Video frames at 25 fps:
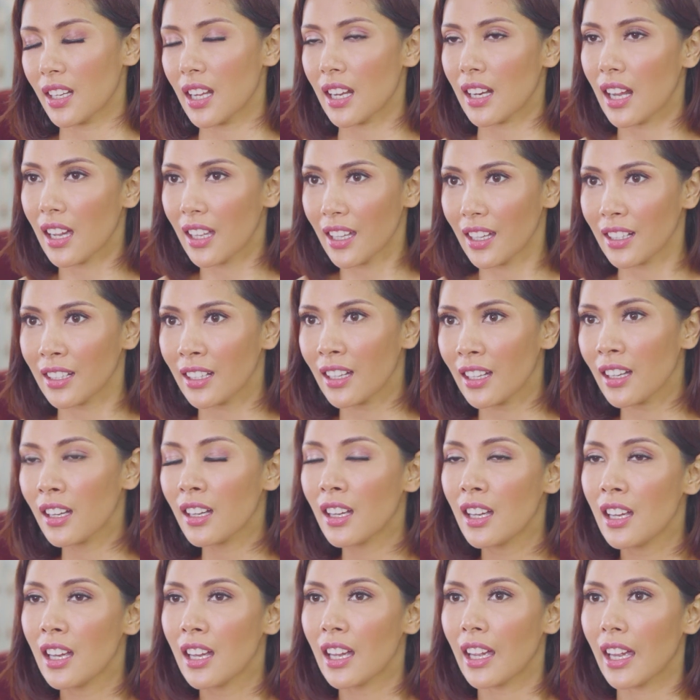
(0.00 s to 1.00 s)
Dan akhirnya
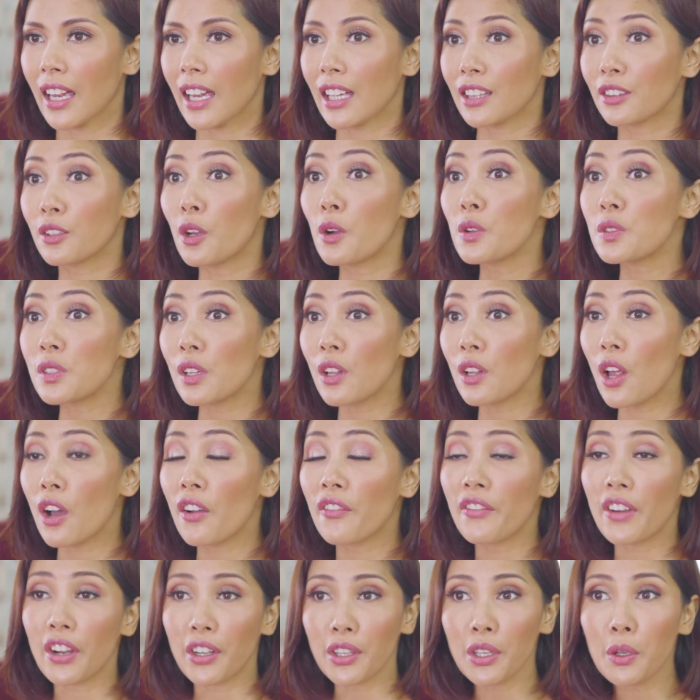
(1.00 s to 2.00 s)
It goes
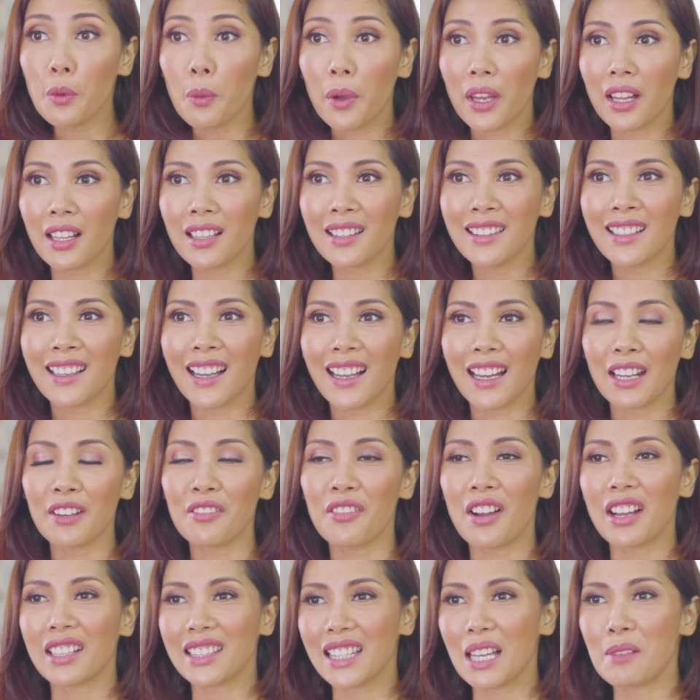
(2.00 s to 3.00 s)
along very well dengan
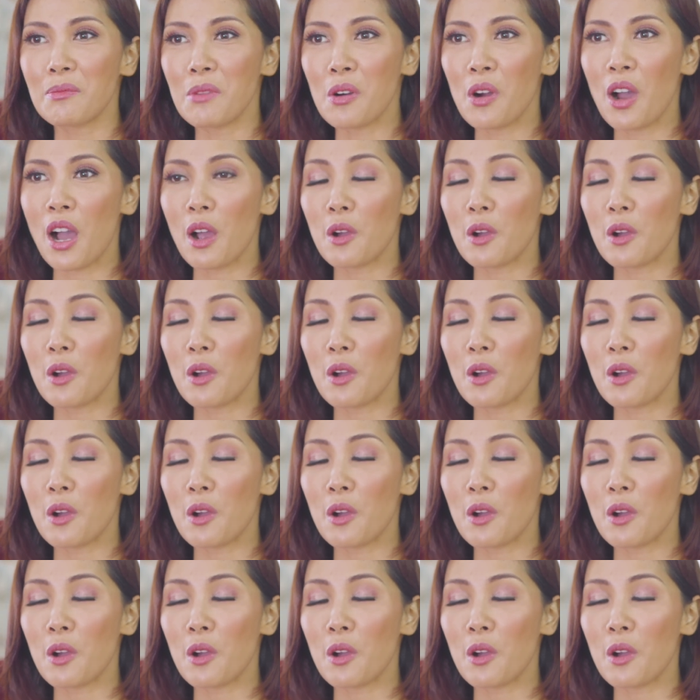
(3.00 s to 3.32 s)
fakta bahwa